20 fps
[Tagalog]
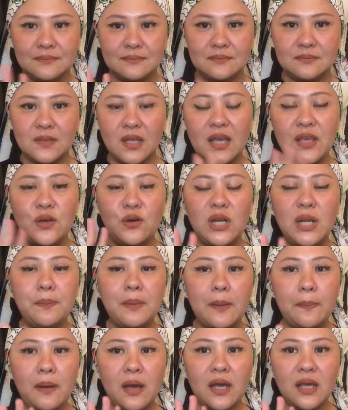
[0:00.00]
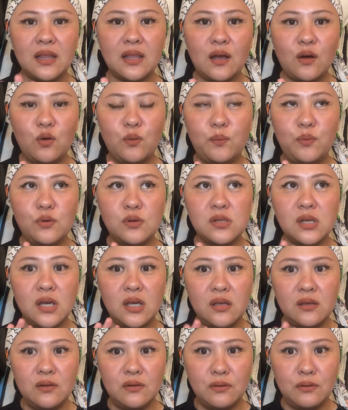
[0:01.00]
Ngayon ipapakita ko po sa
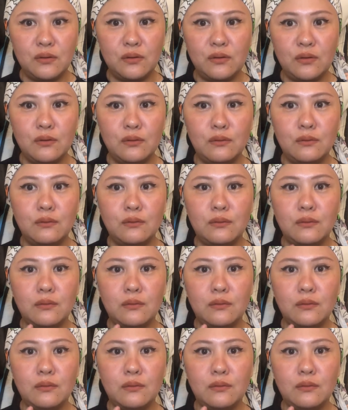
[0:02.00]
inyo yung